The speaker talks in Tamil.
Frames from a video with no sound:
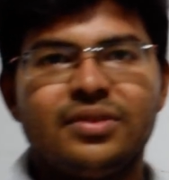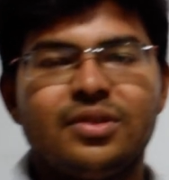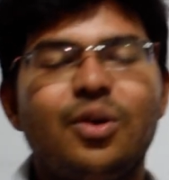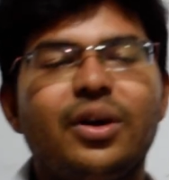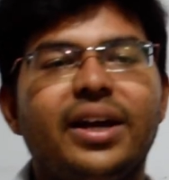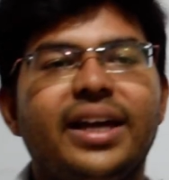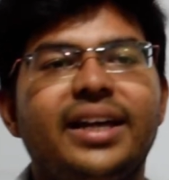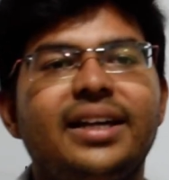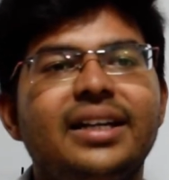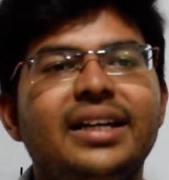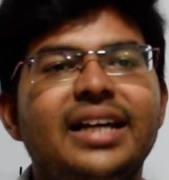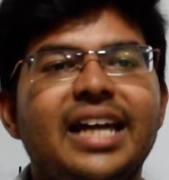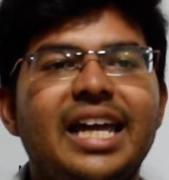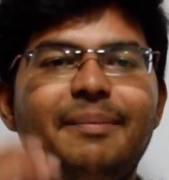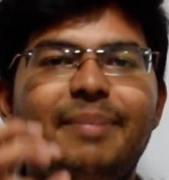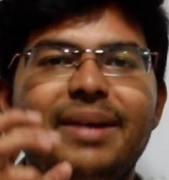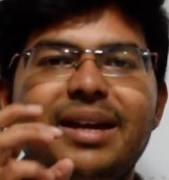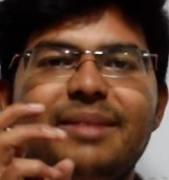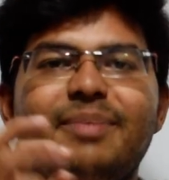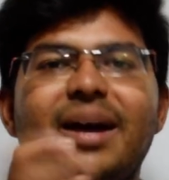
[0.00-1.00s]
ஓகே
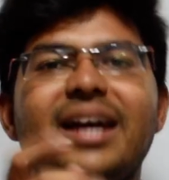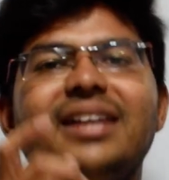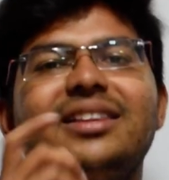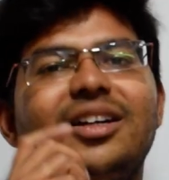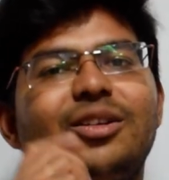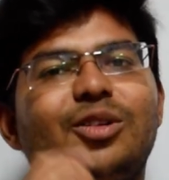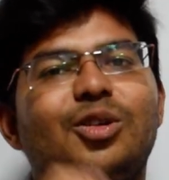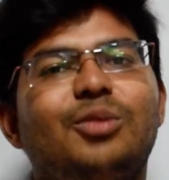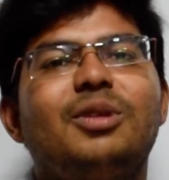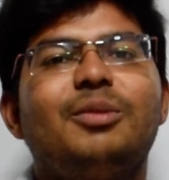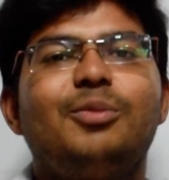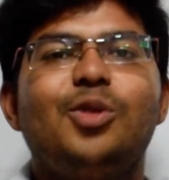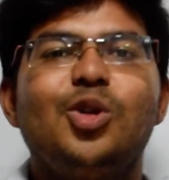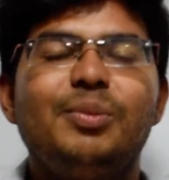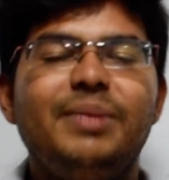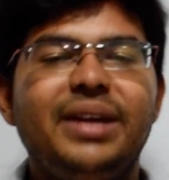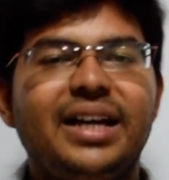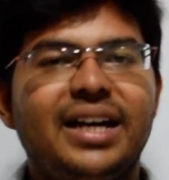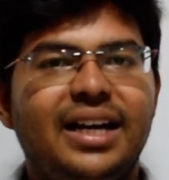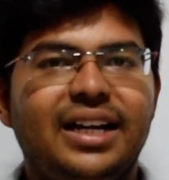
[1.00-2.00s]
இப்போ ஏன் பைத்தான் ரொம்ப
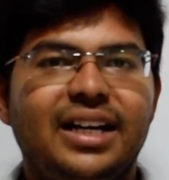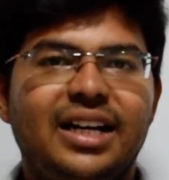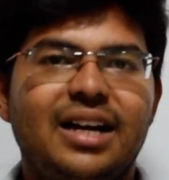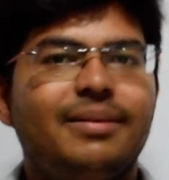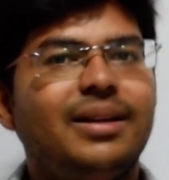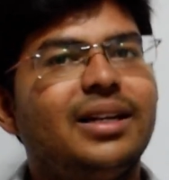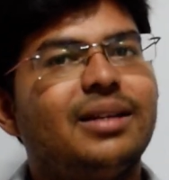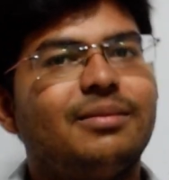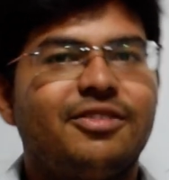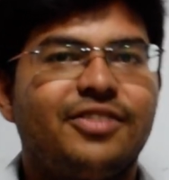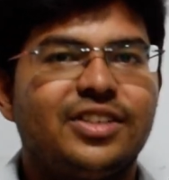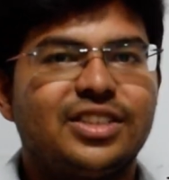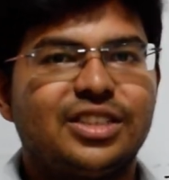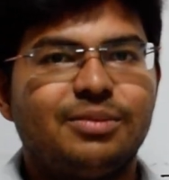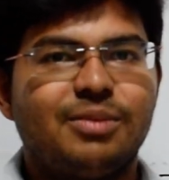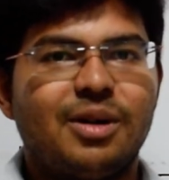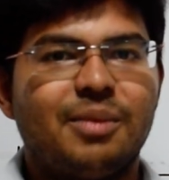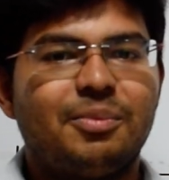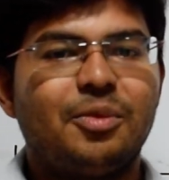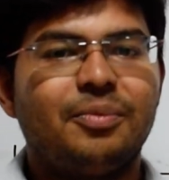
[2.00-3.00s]
ப்ளூமிங்காக இருக்குது அப்படின்னு நம்ம
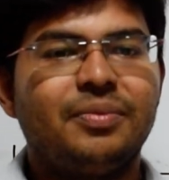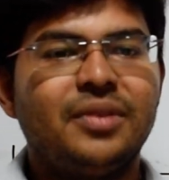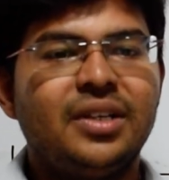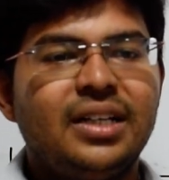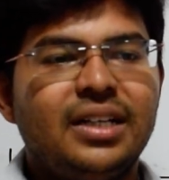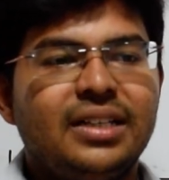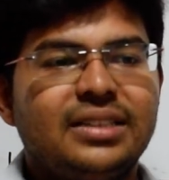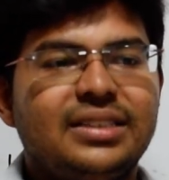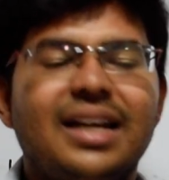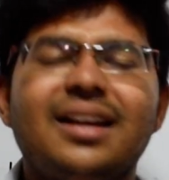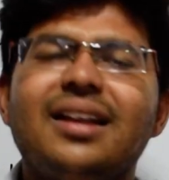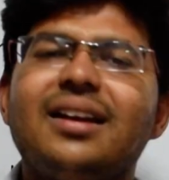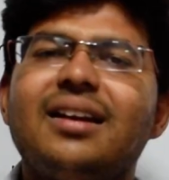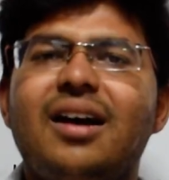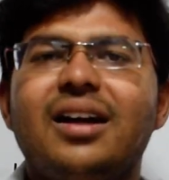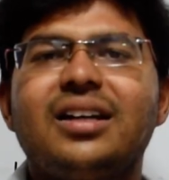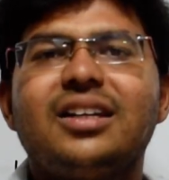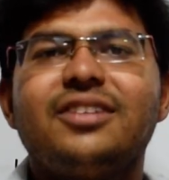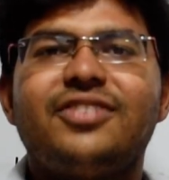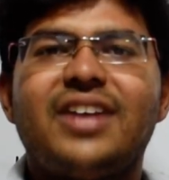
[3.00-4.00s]
ஃபஸ்ட்டு பார்ப்போம் தெர் ஆர்
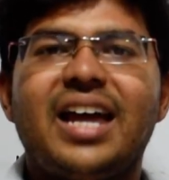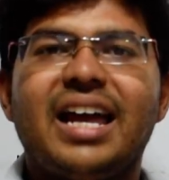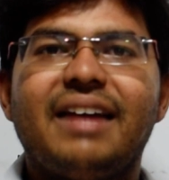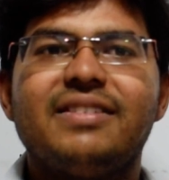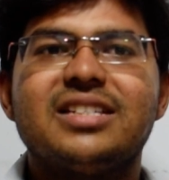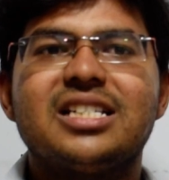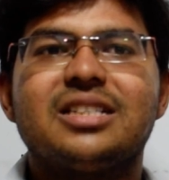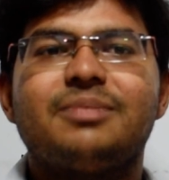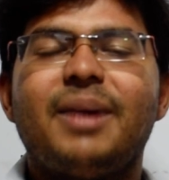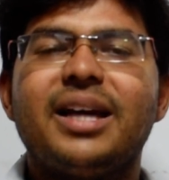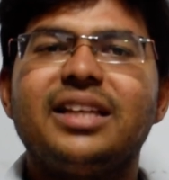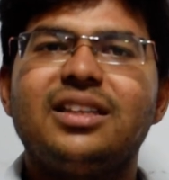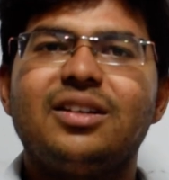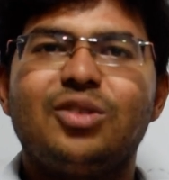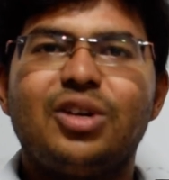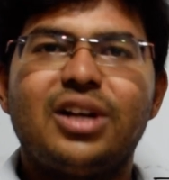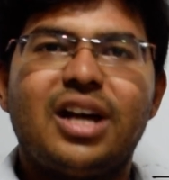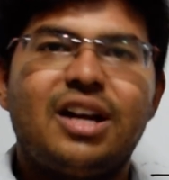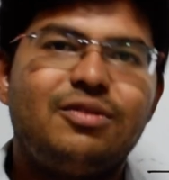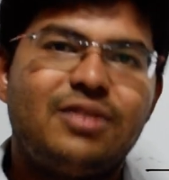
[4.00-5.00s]
லாட் ஆஃப் லாங்குவேஜஸ்
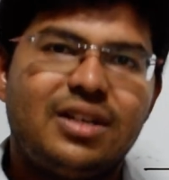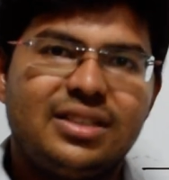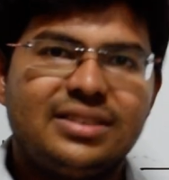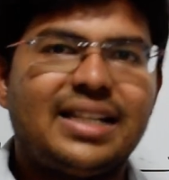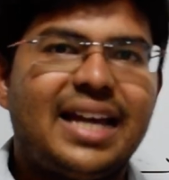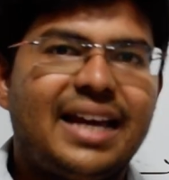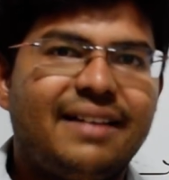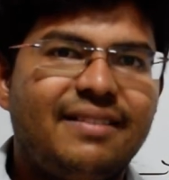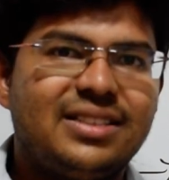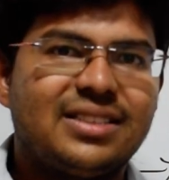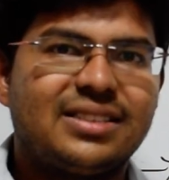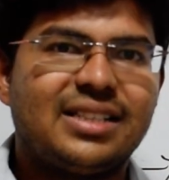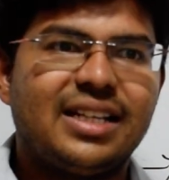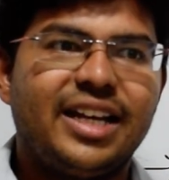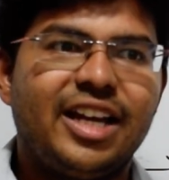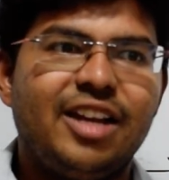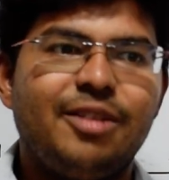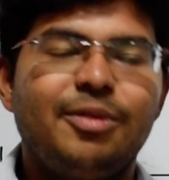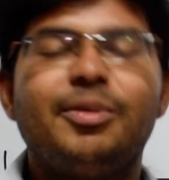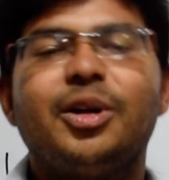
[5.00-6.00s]
பைத்தானோட அட்வான்ஸ் லாங்குவேஜஸில்
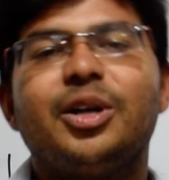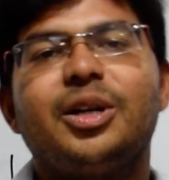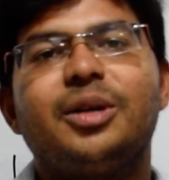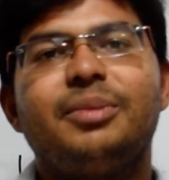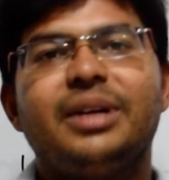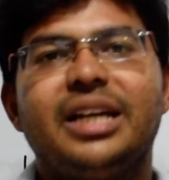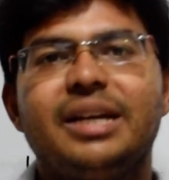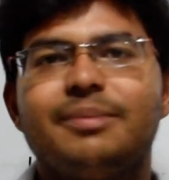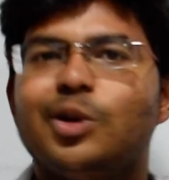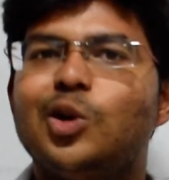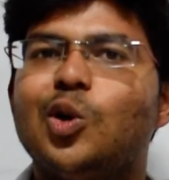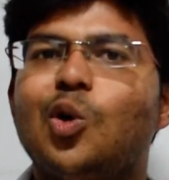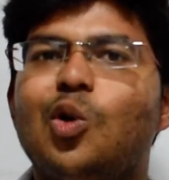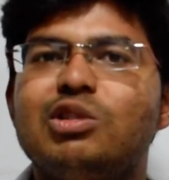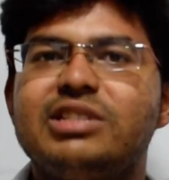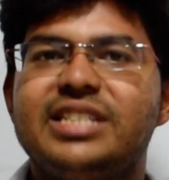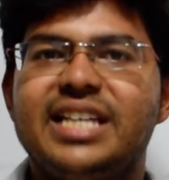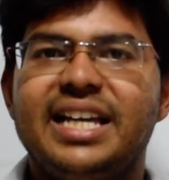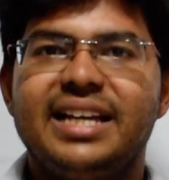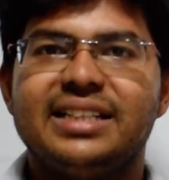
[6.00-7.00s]
கேள்விப்பட்டிருப்பீங்க இப்போ
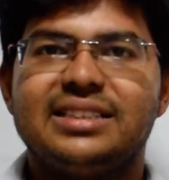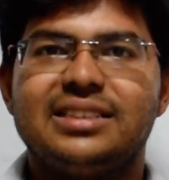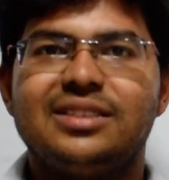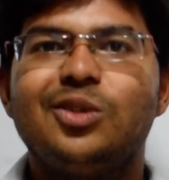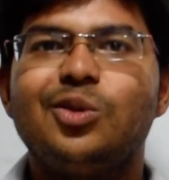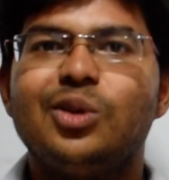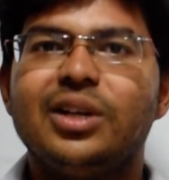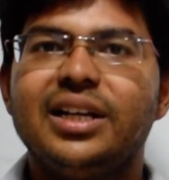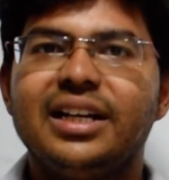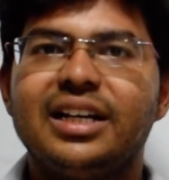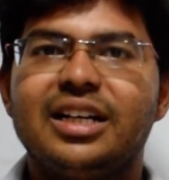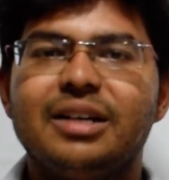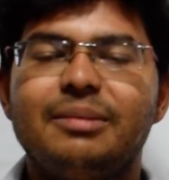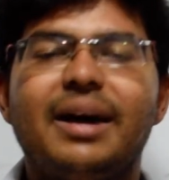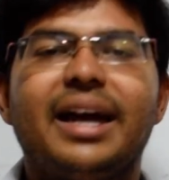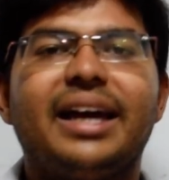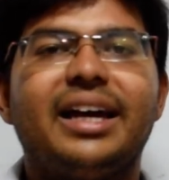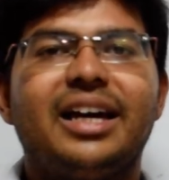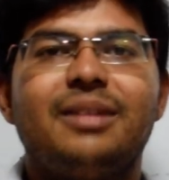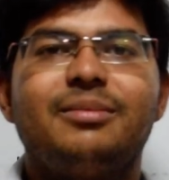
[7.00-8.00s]
நோட் ஜேஎஸ்னு ஒன்று இருக்குது
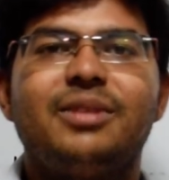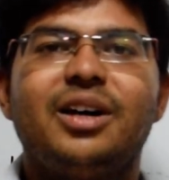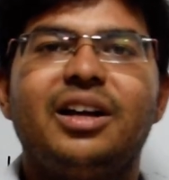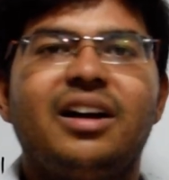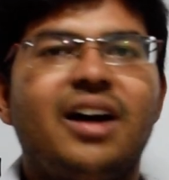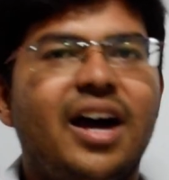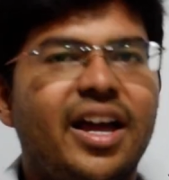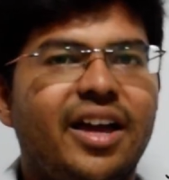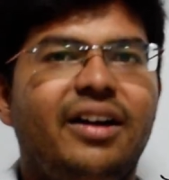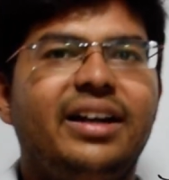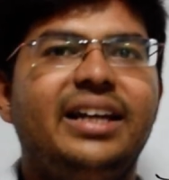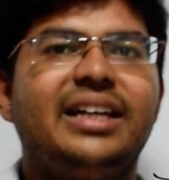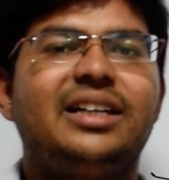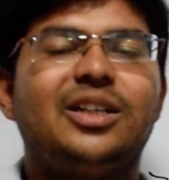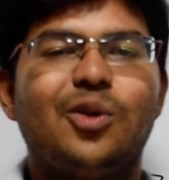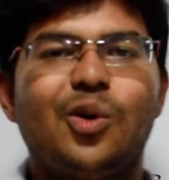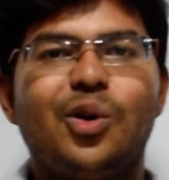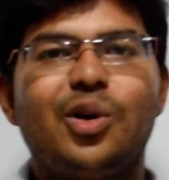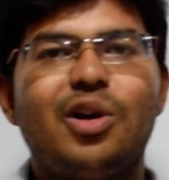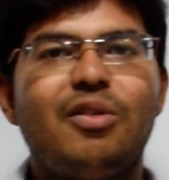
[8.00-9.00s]
பயங்கரமாக இருக்குது அயானிக்
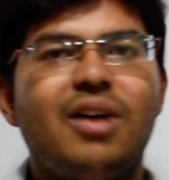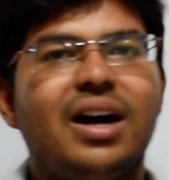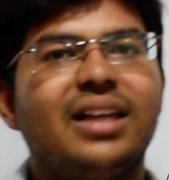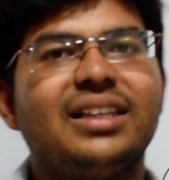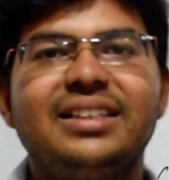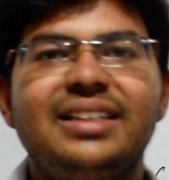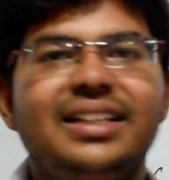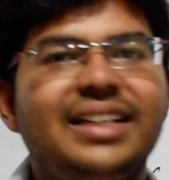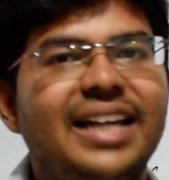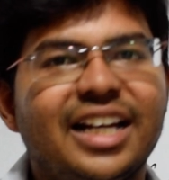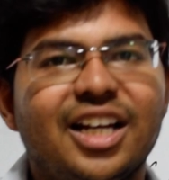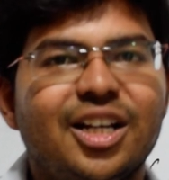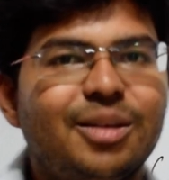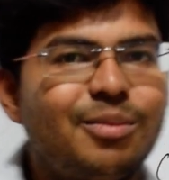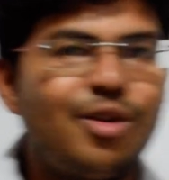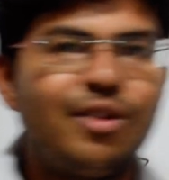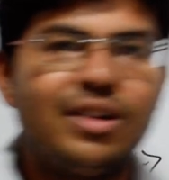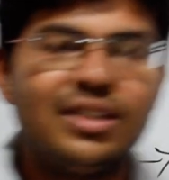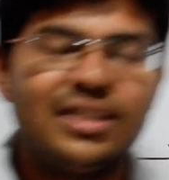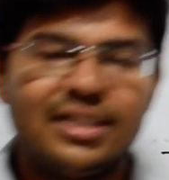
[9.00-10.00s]
கோடோ அது இதுன்னு
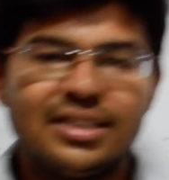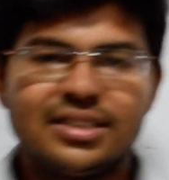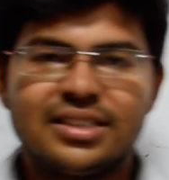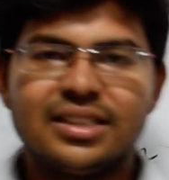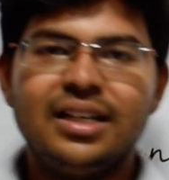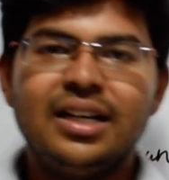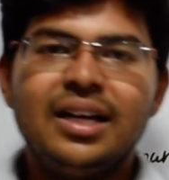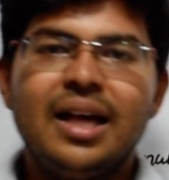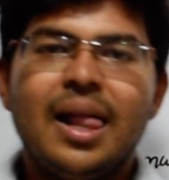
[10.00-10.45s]
என்னென்னமோ வந்துருச்சு